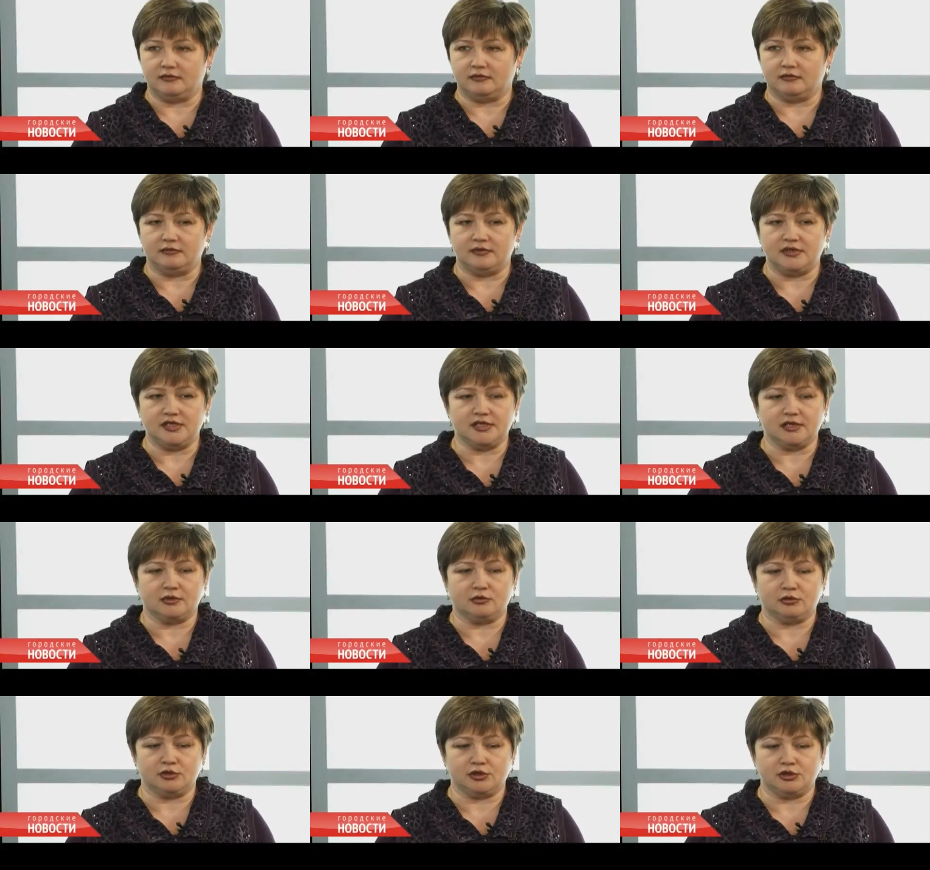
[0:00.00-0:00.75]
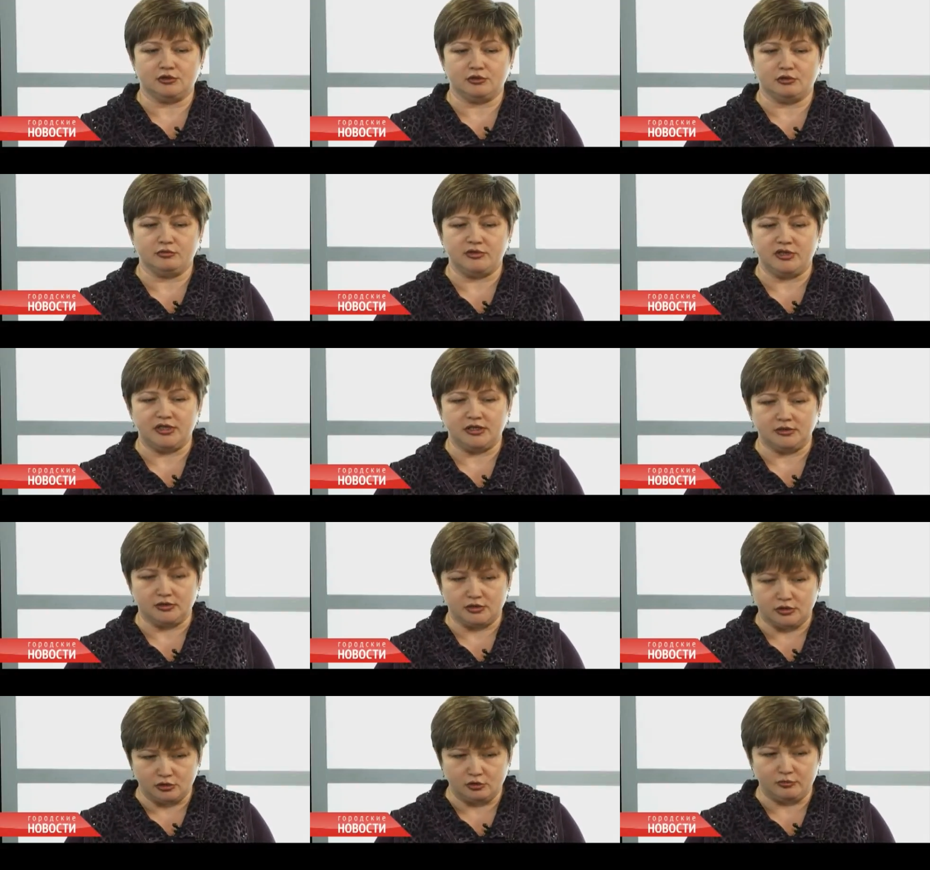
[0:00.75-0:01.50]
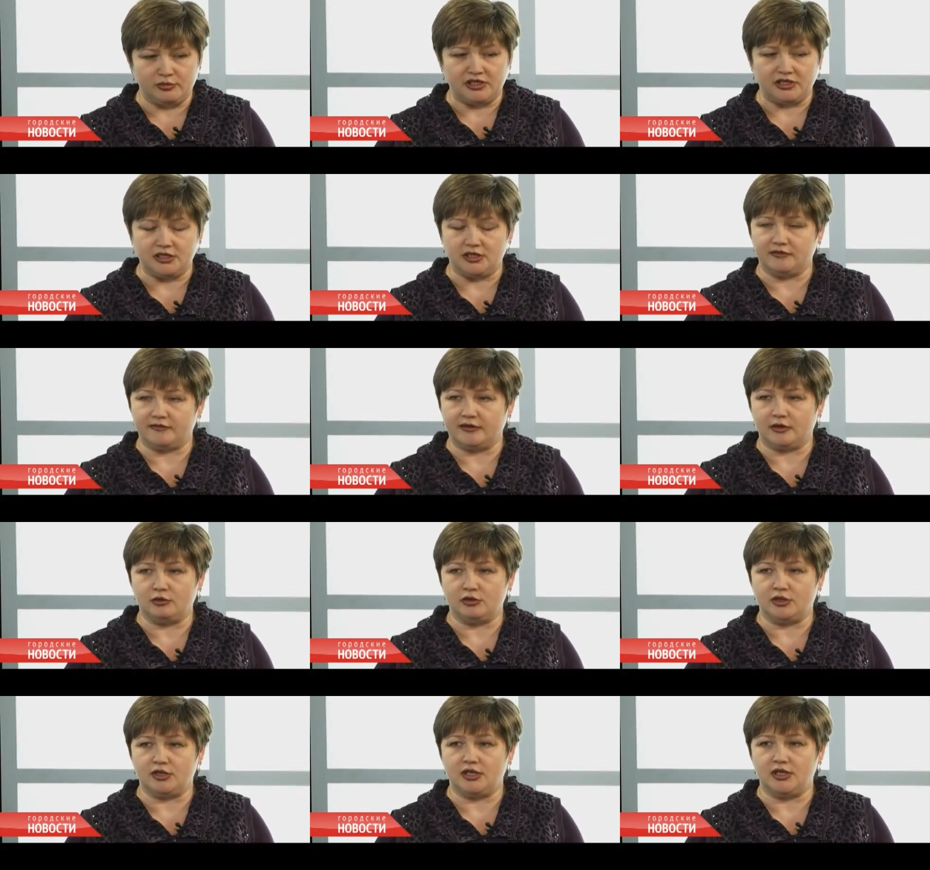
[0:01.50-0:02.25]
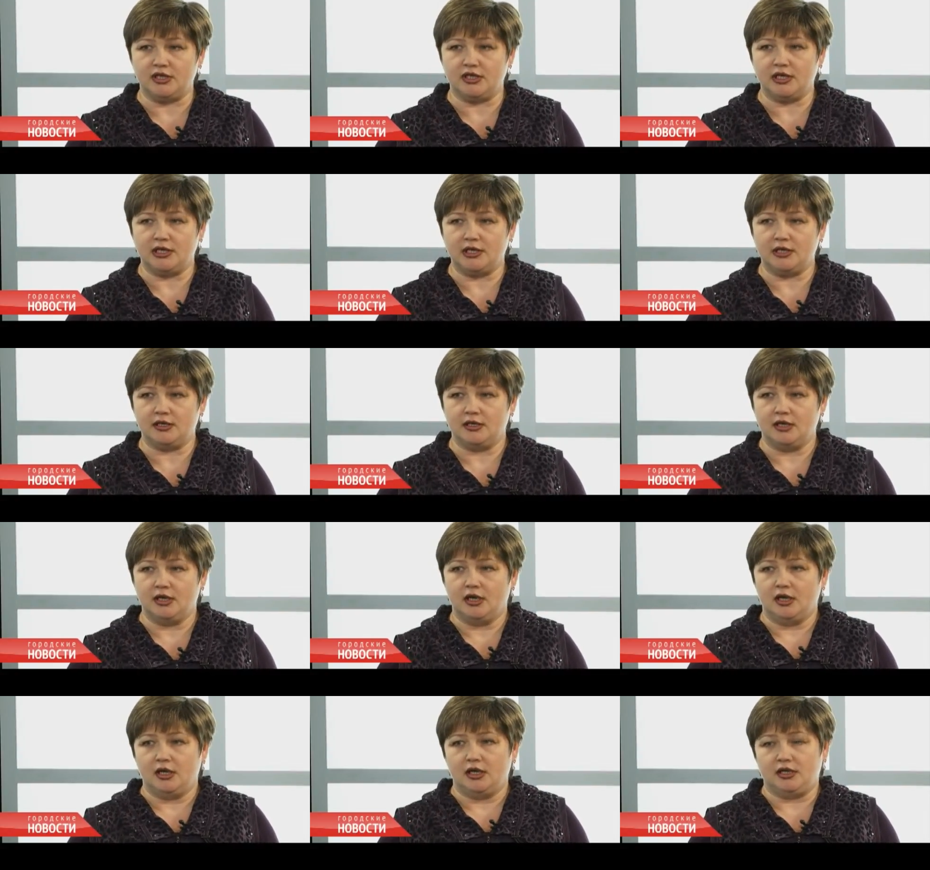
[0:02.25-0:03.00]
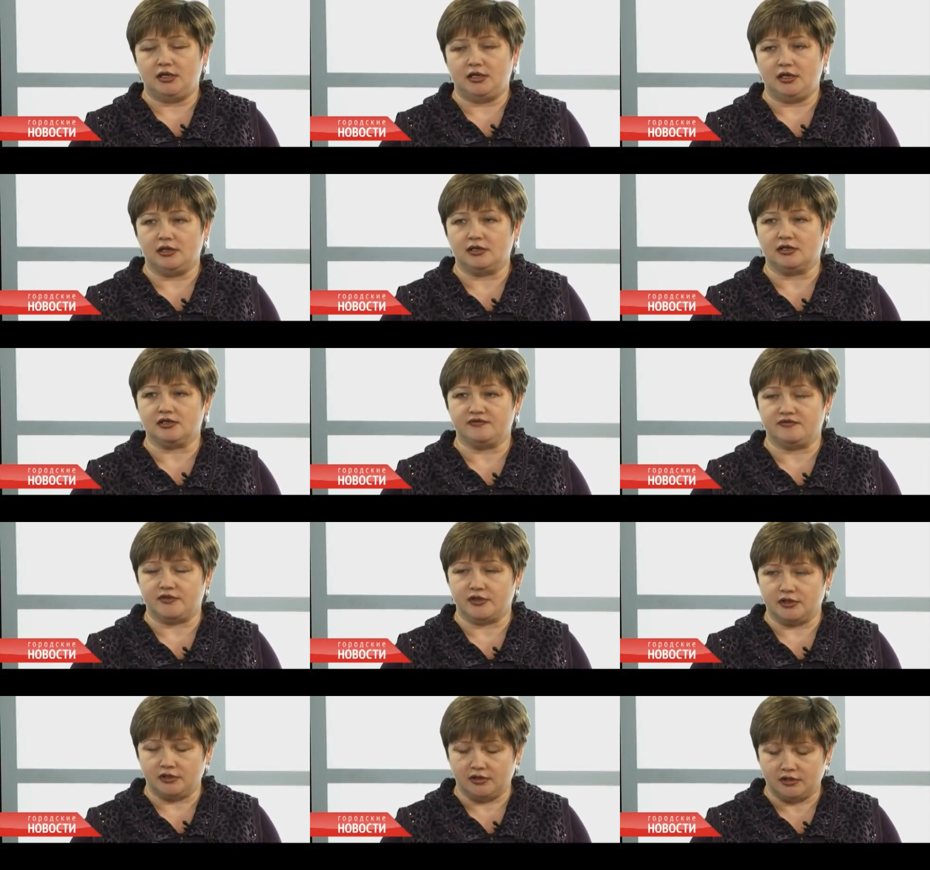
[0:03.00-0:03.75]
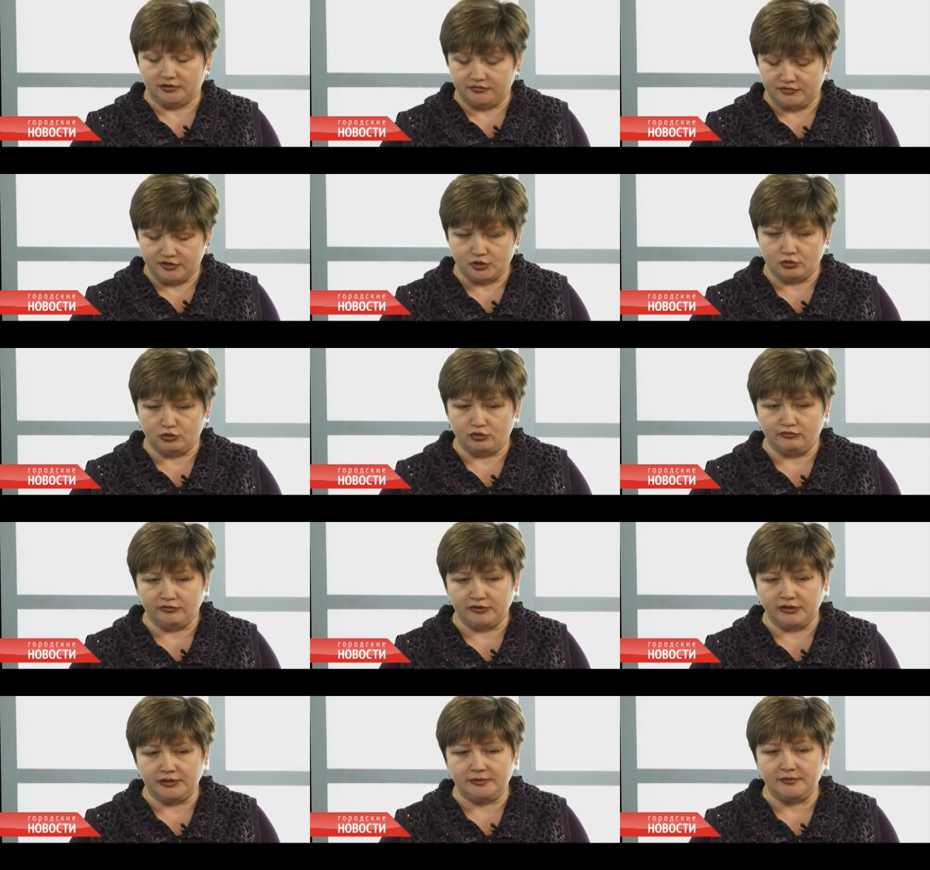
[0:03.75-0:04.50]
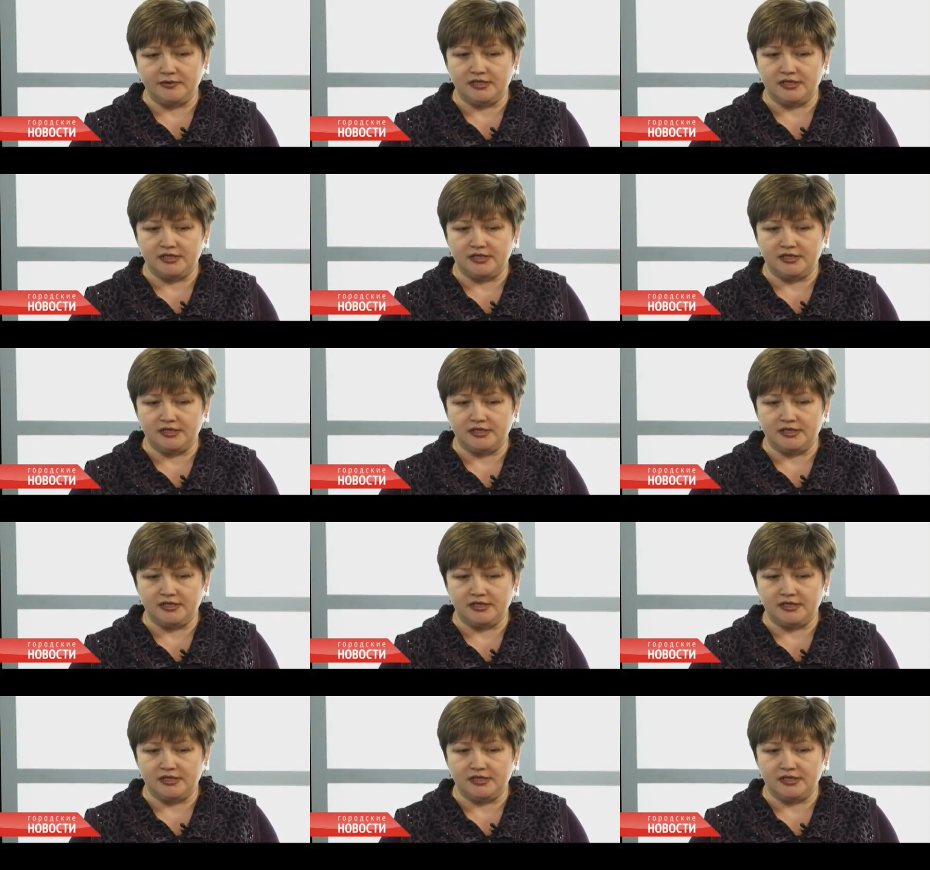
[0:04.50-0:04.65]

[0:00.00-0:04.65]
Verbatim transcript: э, незаконно срублены новогодние ели, елька конфискована,